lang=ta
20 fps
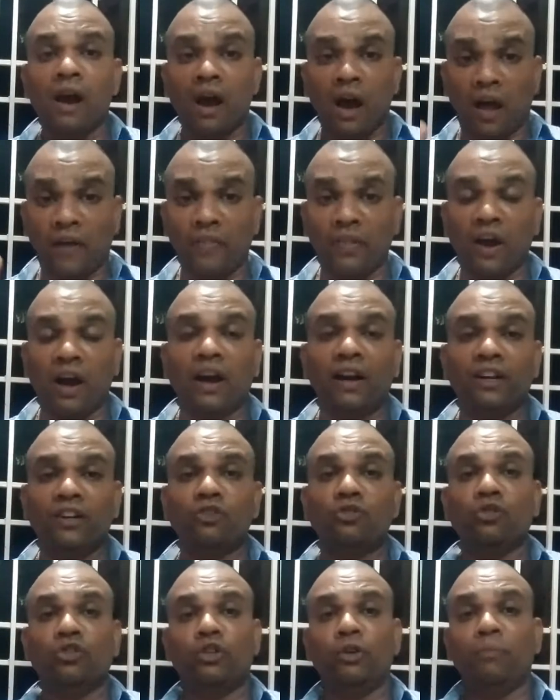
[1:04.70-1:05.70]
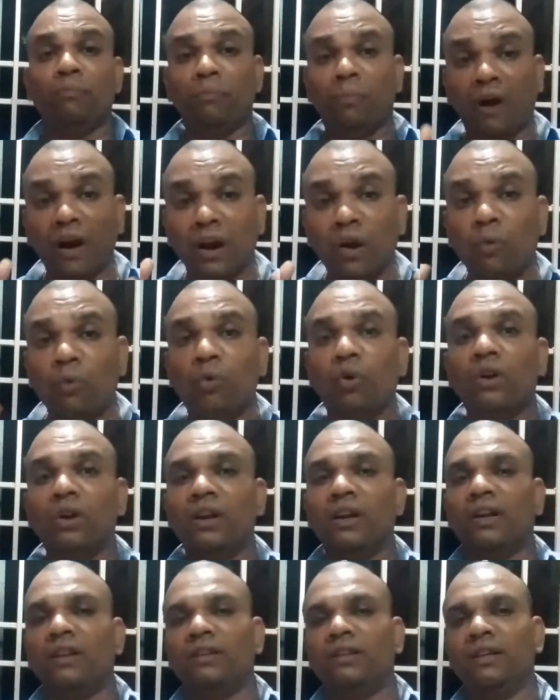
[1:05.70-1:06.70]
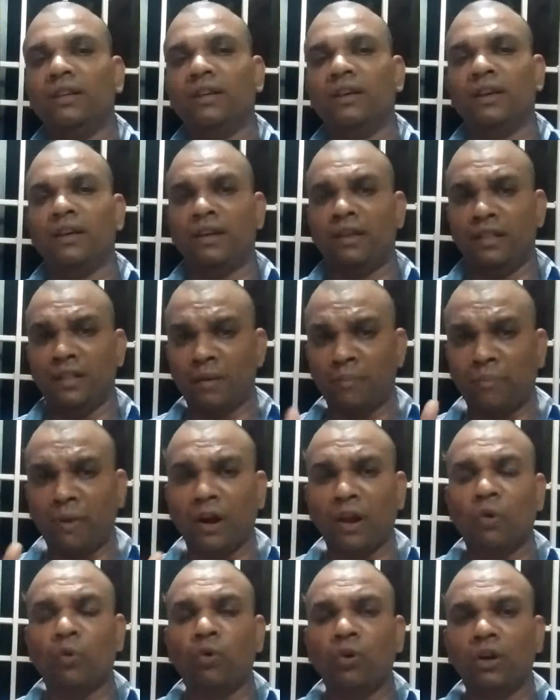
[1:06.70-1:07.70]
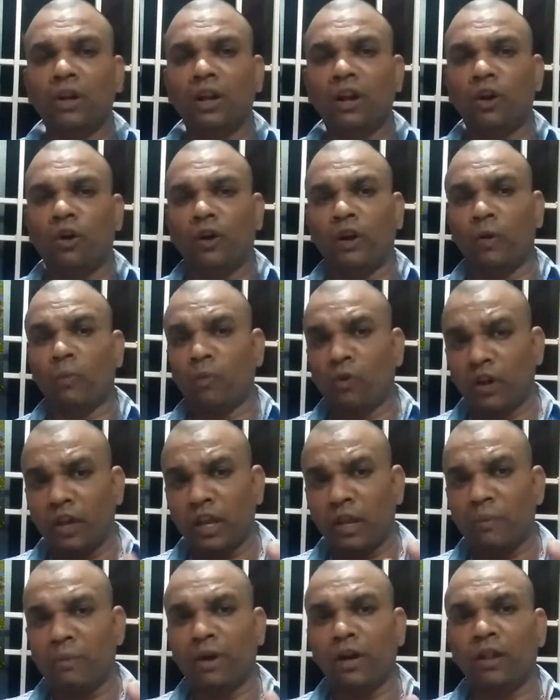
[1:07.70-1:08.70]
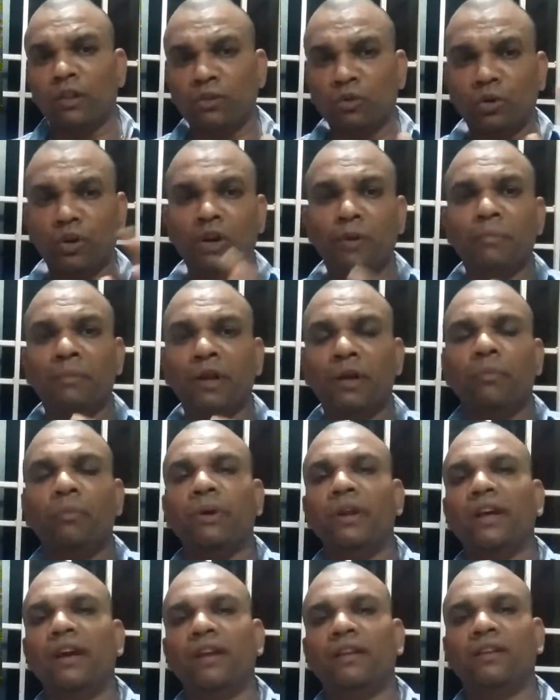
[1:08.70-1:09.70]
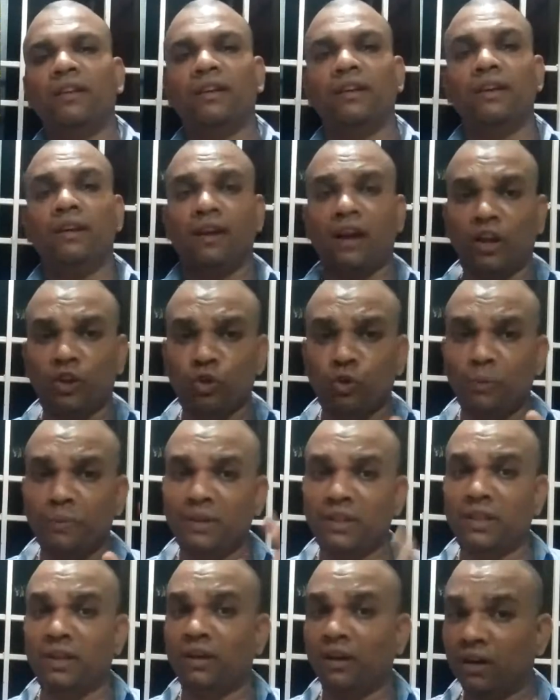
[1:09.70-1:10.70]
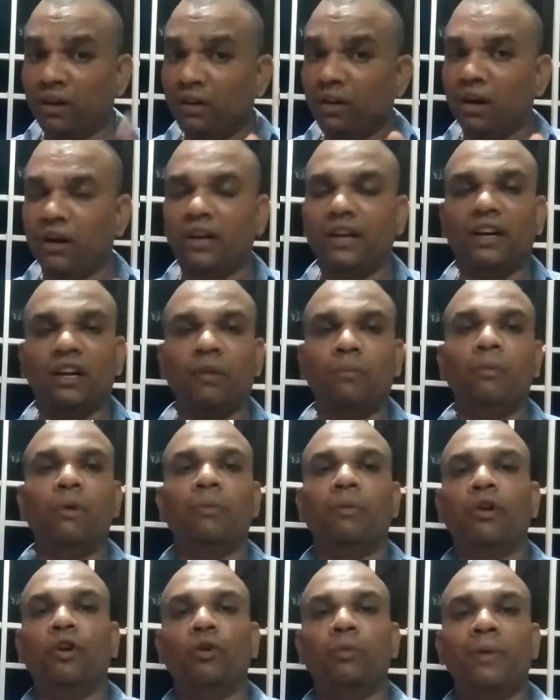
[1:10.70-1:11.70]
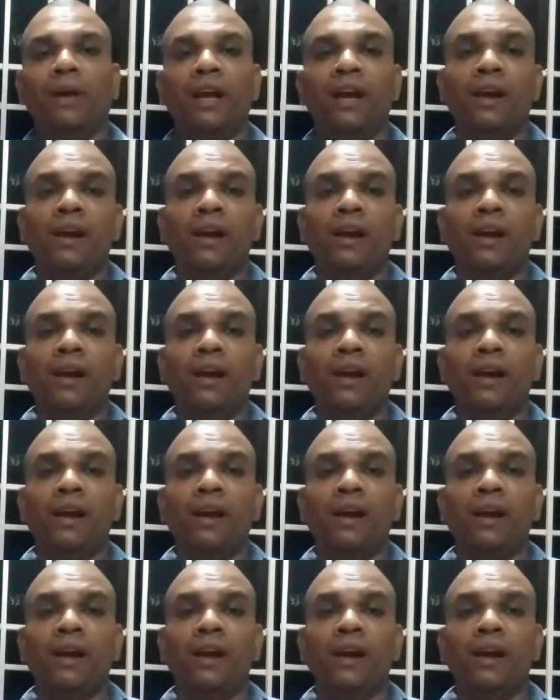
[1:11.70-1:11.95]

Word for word: அந்த ஆற்றை சுற்றி பல ஊர்கள் இருந்திருக்கு இந்த பல ஊர்களோட முக்கியமான தொழில் மீன்பிடியாக இருந்திருக்கு அதுவும் இந்த நன் ஆற்றை நம்பி மட்டுமே